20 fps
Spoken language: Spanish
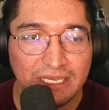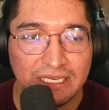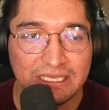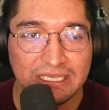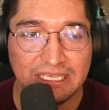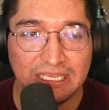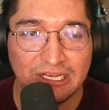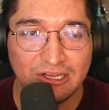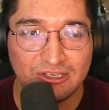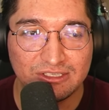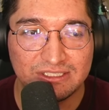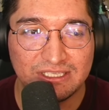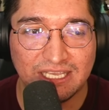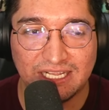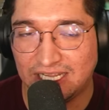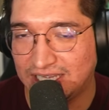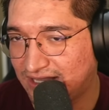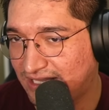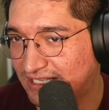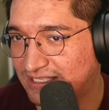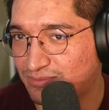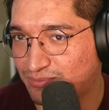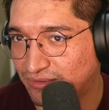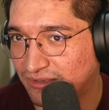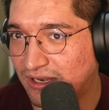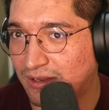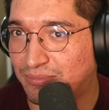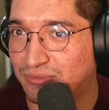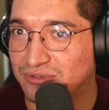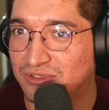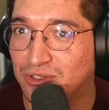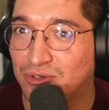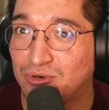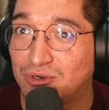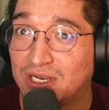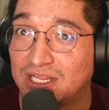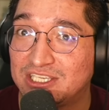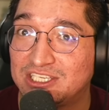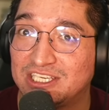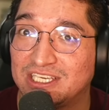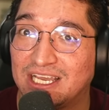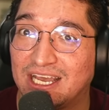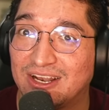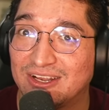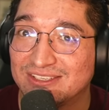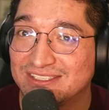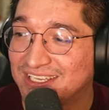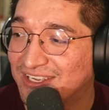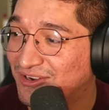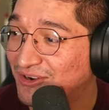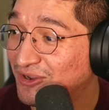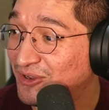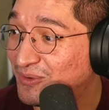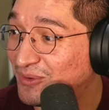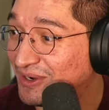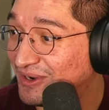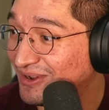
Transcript: Y los de Heretics, pues le pusieron una chinga a los de Koi, güey, ¿no?